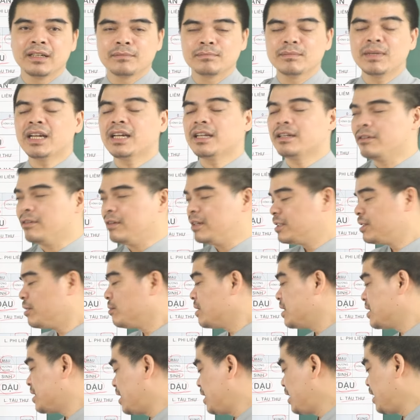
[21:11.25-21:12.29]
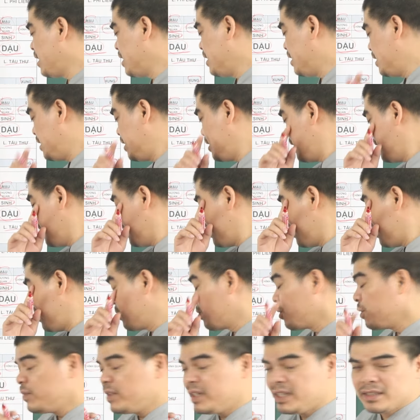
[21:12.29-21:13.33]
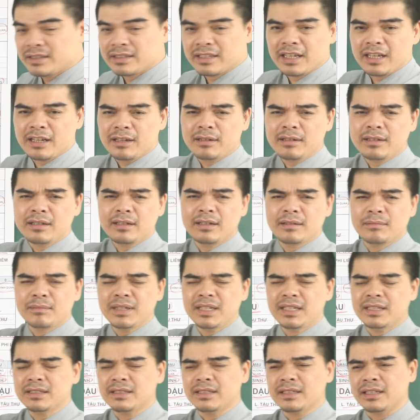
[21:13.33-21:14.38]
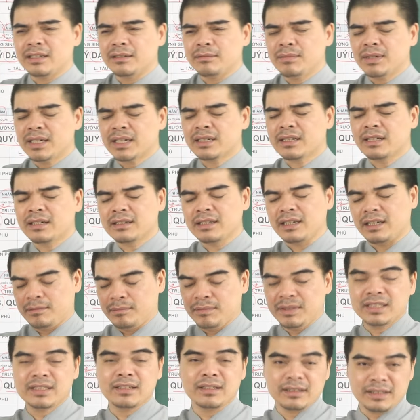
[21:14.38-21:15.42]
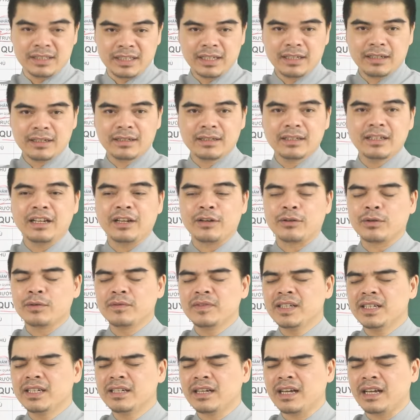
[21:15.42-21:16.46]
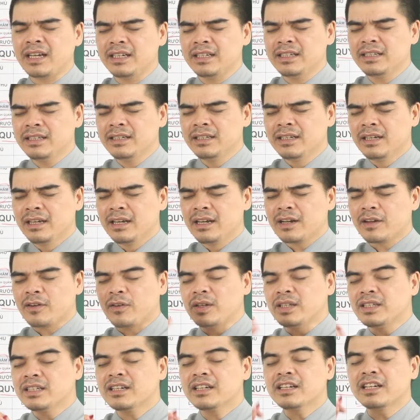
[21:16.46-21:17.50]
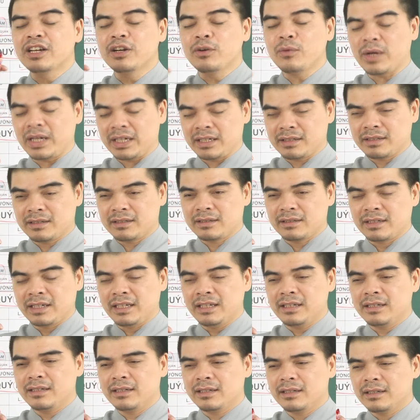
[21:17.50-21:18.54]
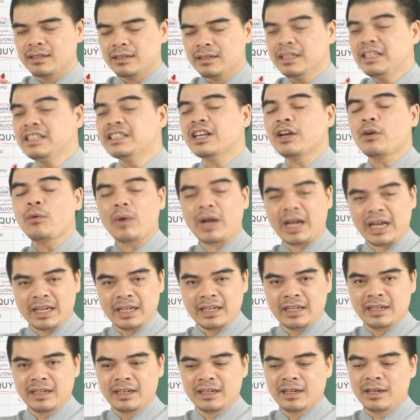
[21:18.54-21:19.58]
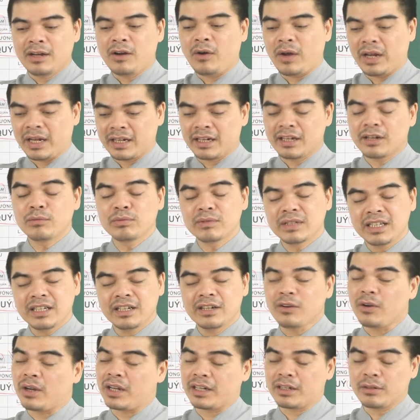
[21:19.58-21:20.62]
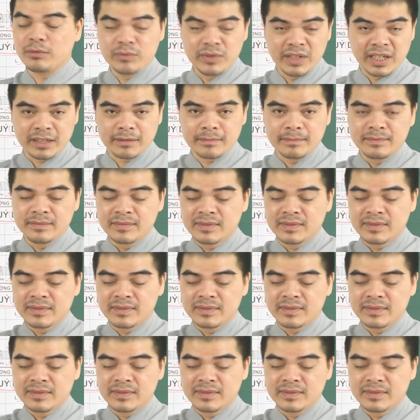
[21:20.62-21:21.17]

Bên cạnh đó trong thời gian này thì quý vị dễ bị bị căng thẳng, bị stress, nên là quý vị hãy có những kế hoạch đấy, đi ra ngoài khỏi cái công ty, khỏi công việc